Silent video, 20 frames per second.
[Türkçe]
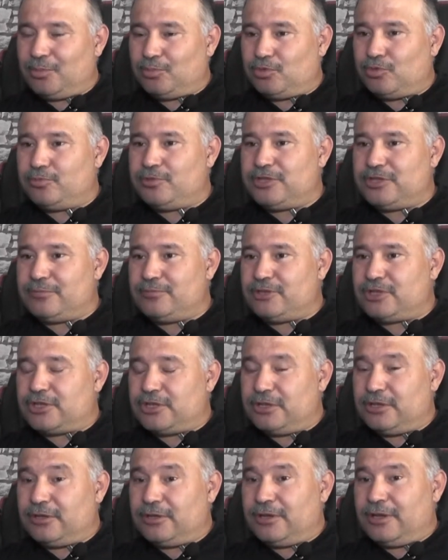Bu bizim
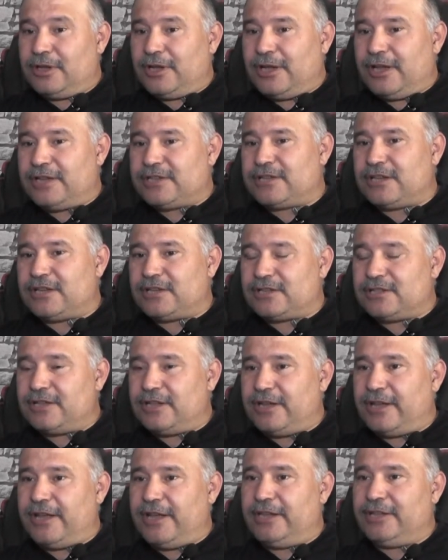için esasında
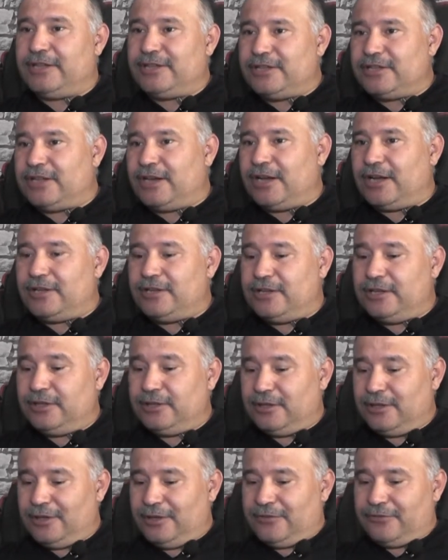en ideali
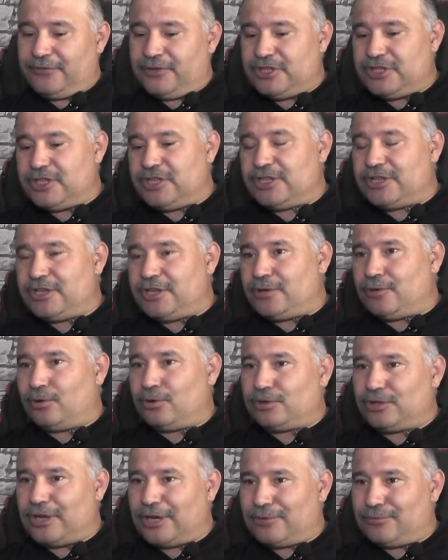fiziki
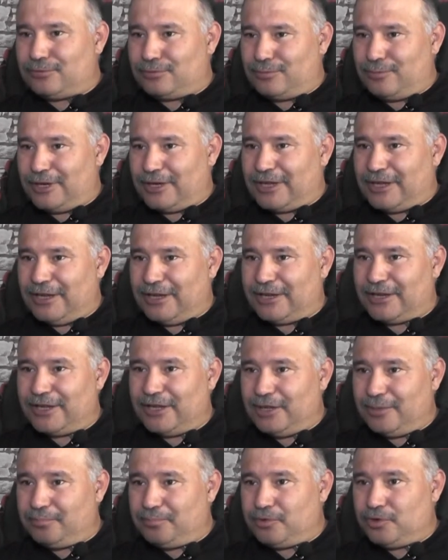kontak kurmak. Yani
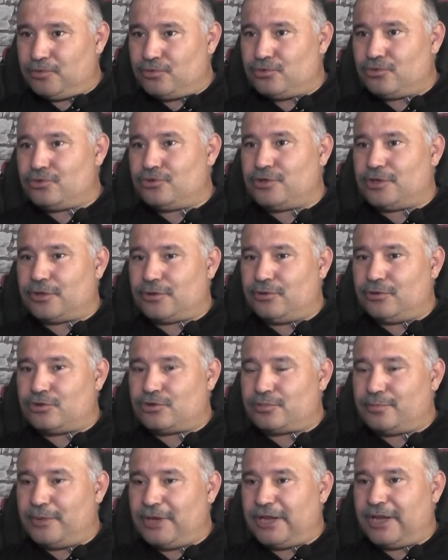gelip bir yüz yüze
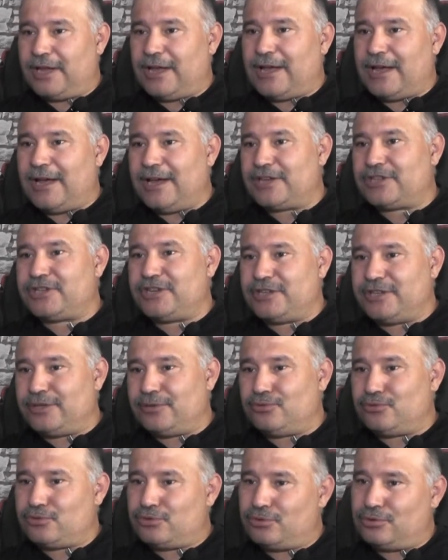görüşmek her şeyden
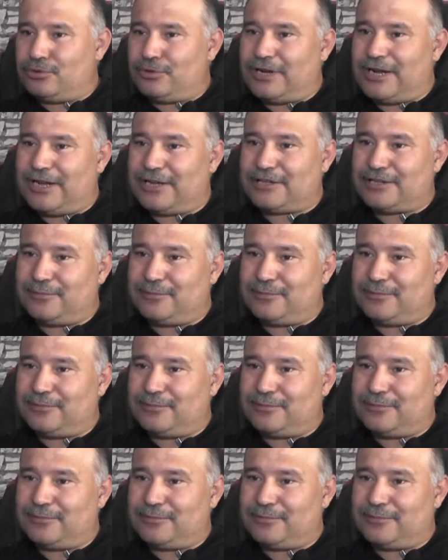üstündür her